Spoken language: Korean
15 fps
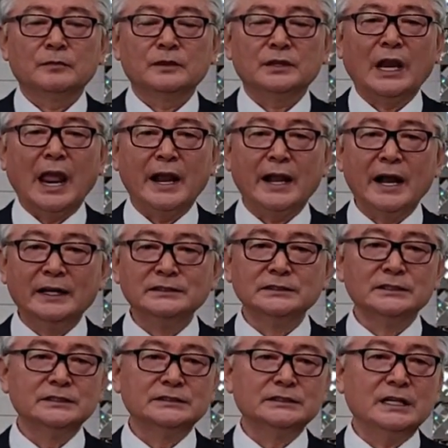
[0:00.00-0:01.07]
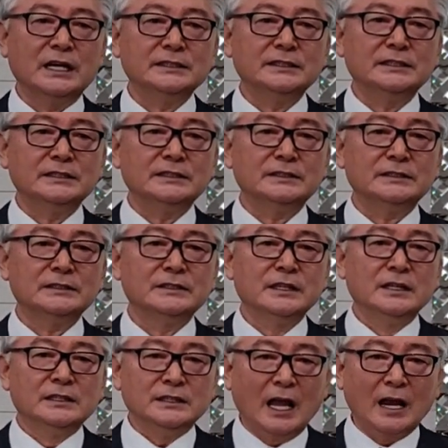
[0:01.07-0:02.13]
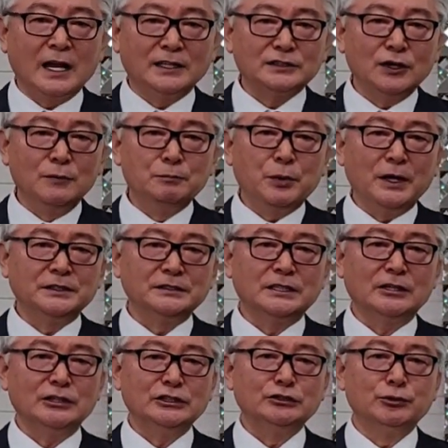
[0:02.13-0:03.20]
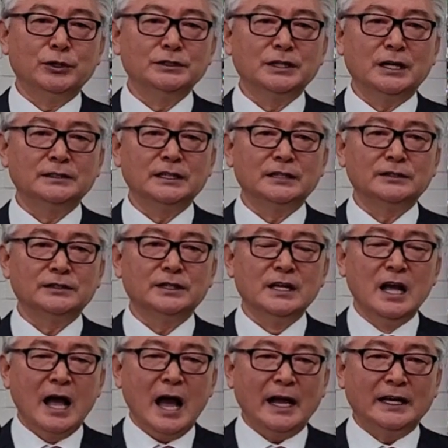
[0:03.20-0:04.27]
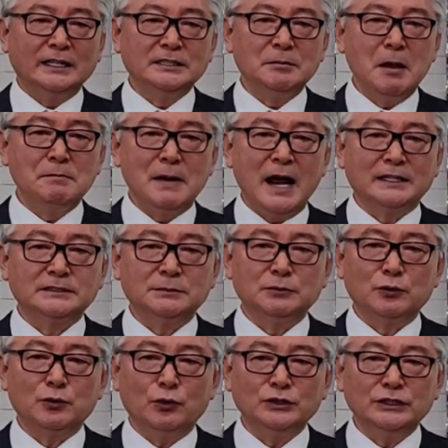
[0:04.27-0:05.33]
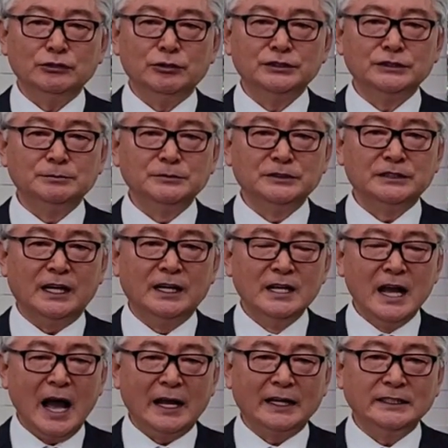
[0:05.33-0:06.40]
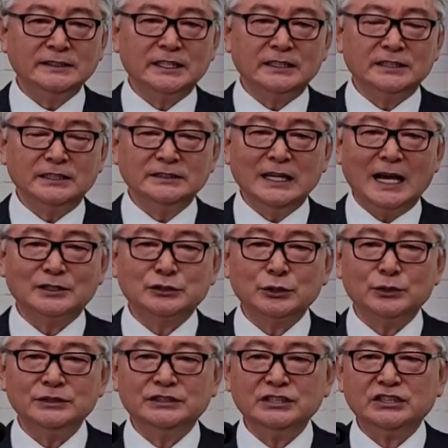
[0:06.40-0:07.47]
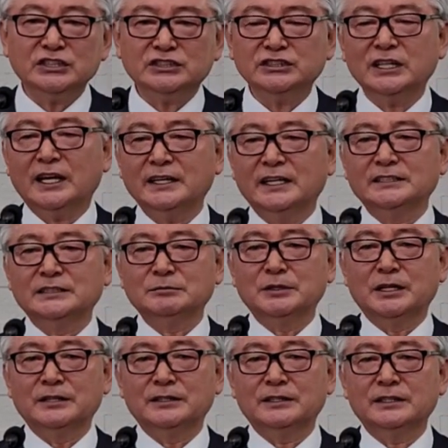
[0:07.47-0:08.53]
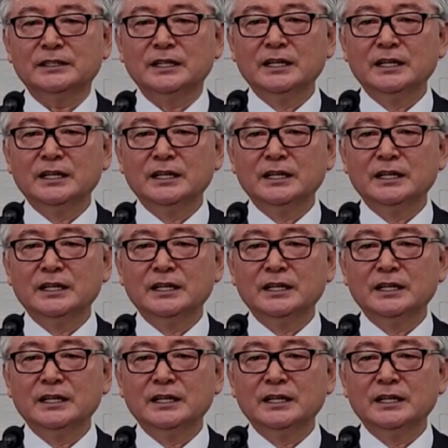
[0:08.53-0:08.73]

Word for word: 내가 하는 것이 아니에요. 내가 선포하는 대로 이루어져야 되고 하나님의 말씀은 꼭 이루어집니다. 하나님께서는 약속을 지키신 하나님이에요.